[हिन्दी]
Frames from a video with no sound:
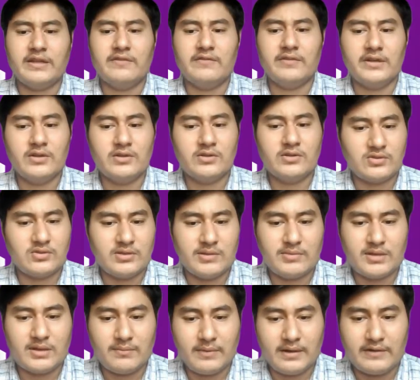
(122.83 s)
फ्री वीडियो
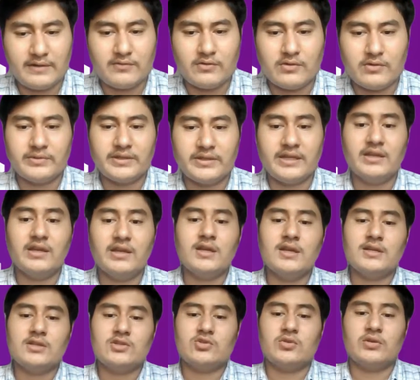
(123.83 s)
स्ट्रीमिंग प्लेटफॉर्म की
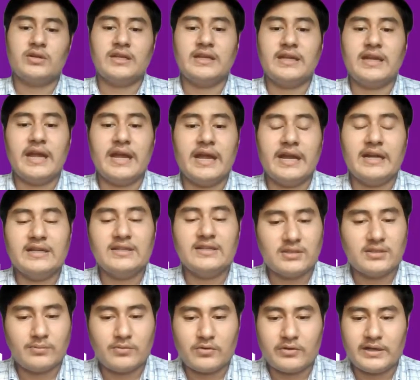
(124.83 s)
जो कि एड
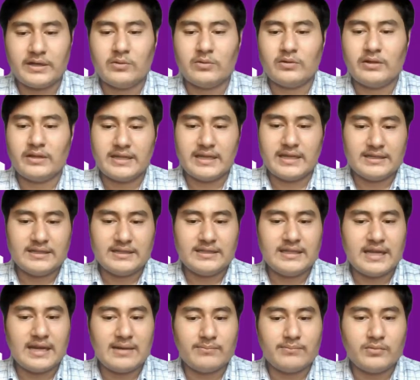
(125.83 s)
सपोर्टेड होंगे यानी
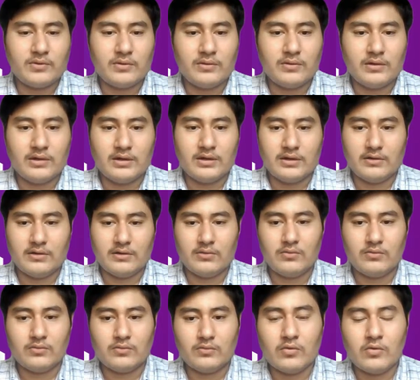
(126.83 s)
कि आप आ,
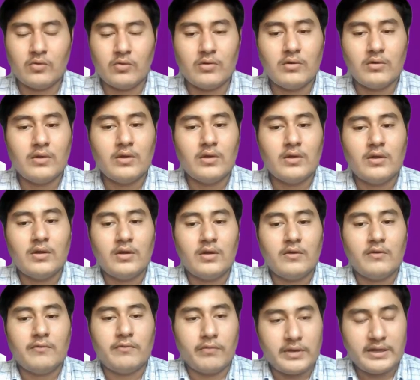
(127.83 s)

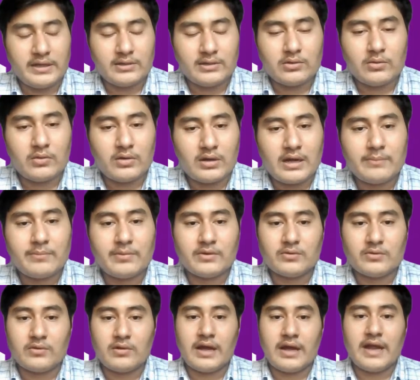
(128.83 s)
वो फ्री तो होगा पर
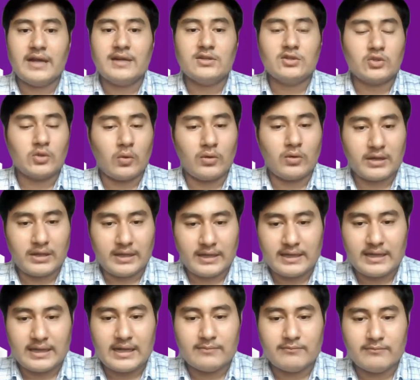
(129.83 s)
वो एड शो
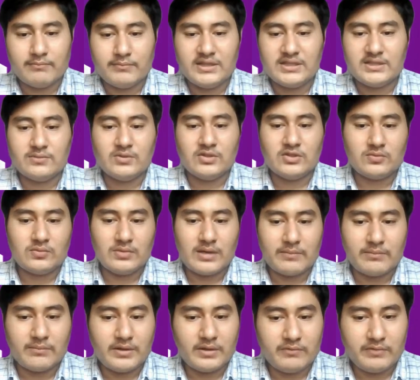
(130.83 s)
करेगा बीच बीच में
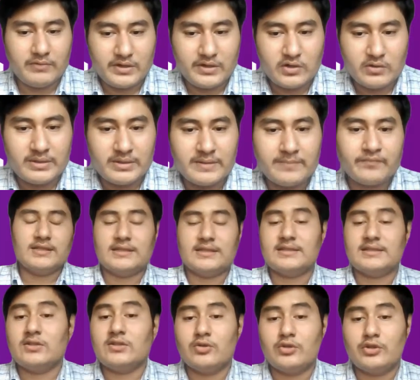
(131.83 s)
अपने वीडियो में
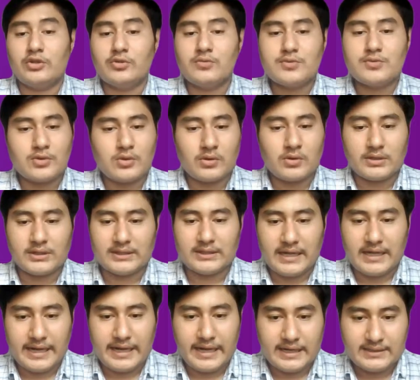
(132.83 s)
जैसे यूट्यूब शो
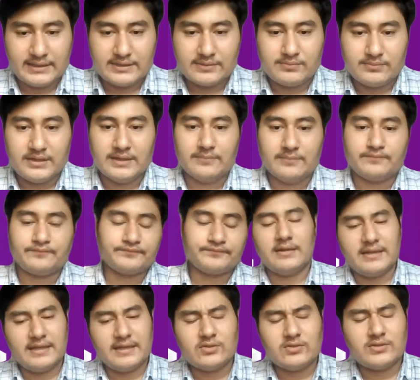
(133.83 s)
करता है एड्स
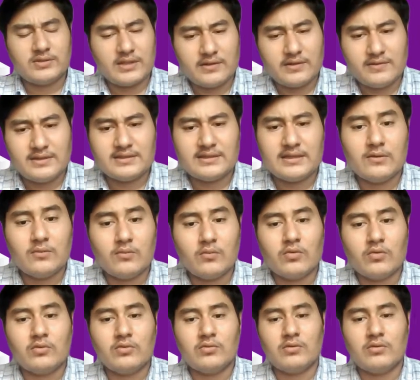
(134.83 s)
अपने ये जो सर्विस है
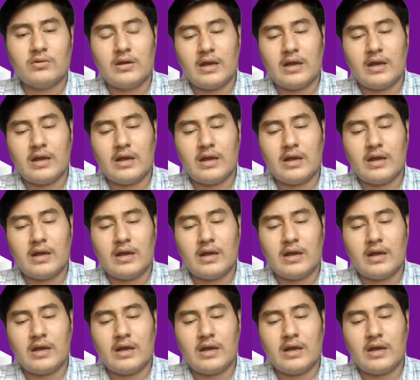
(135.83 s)
वो